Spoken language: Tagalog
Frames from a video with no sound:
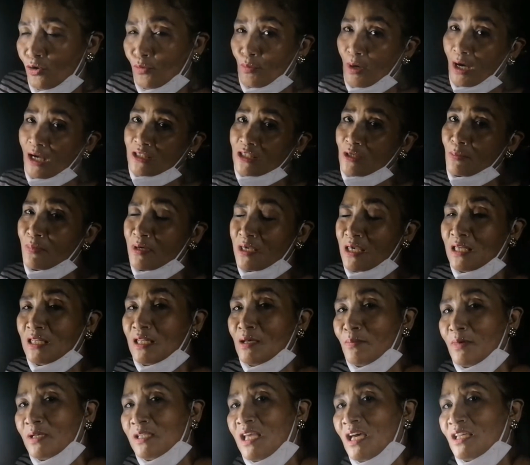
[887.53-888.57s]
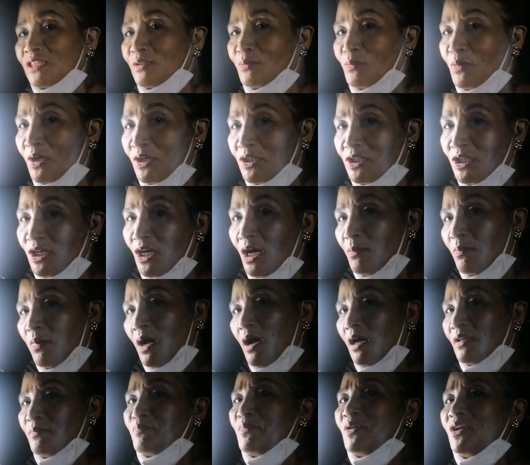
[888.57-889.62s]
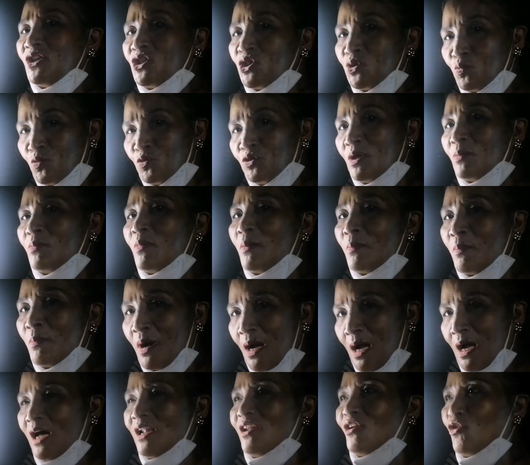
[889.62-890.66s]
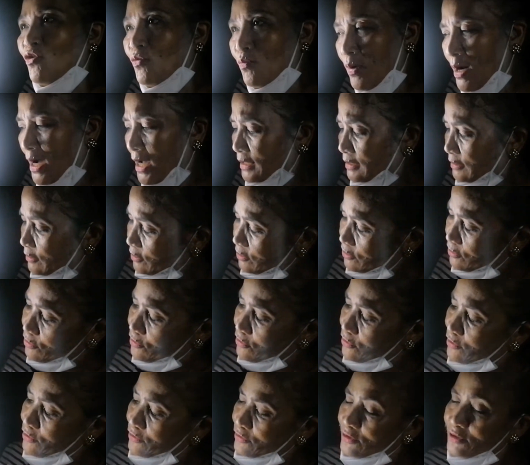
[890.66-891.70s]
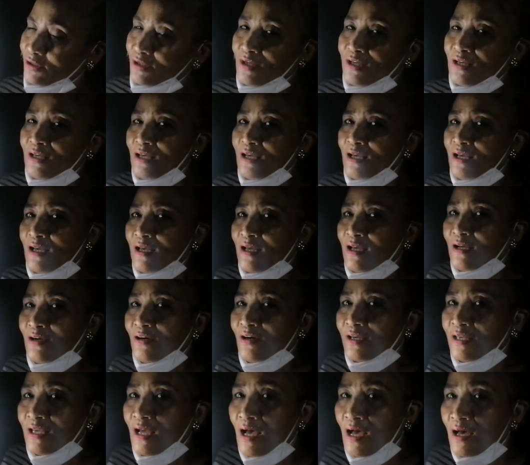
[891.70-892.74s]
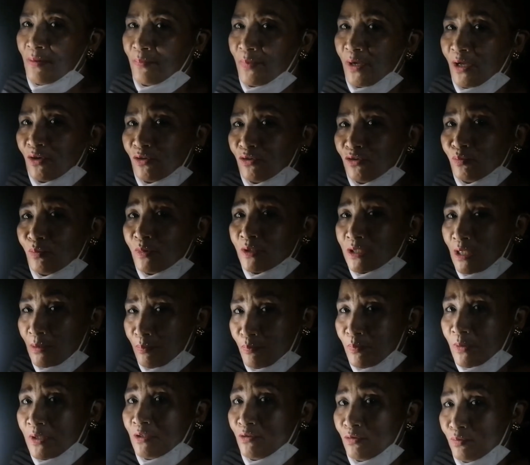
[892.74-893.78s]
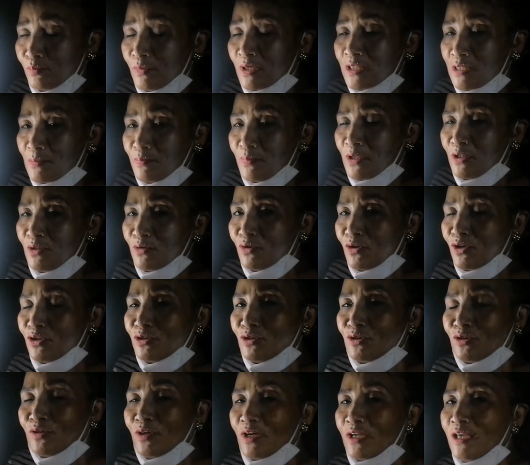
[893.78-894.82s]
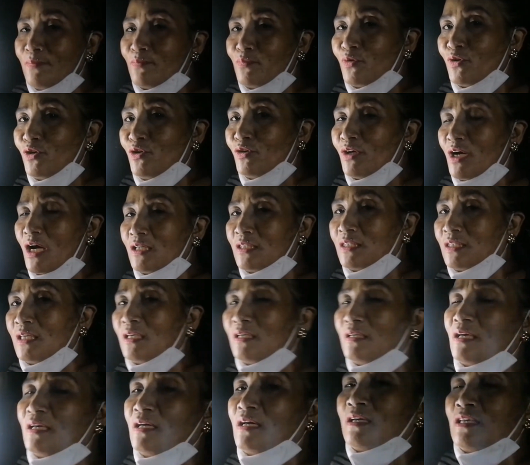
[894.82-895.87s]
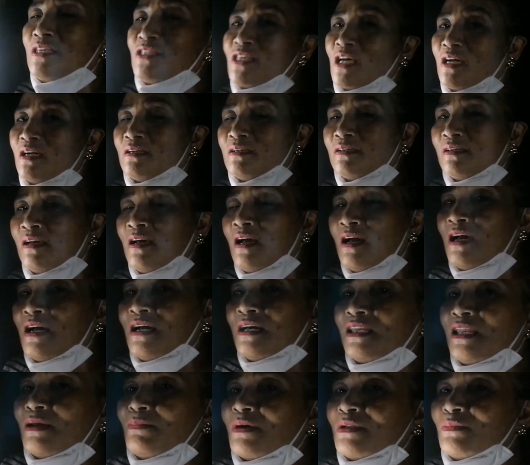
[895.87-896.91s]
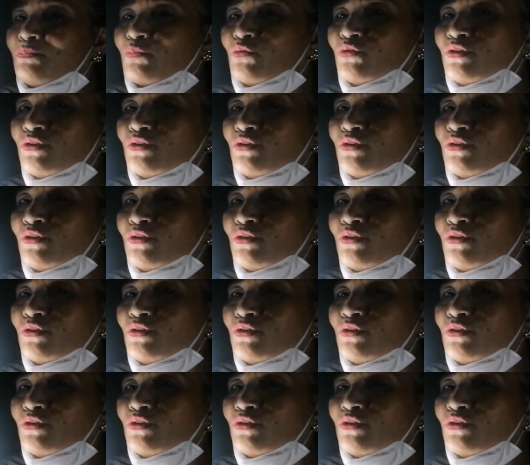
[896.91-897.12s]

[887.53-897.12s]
baka sabihin naman ni Ate Virgie aba ang bilis mo naman makalobat ayun ayan pero matipid, matipid ho ito ayan po yung ating uh, isang laman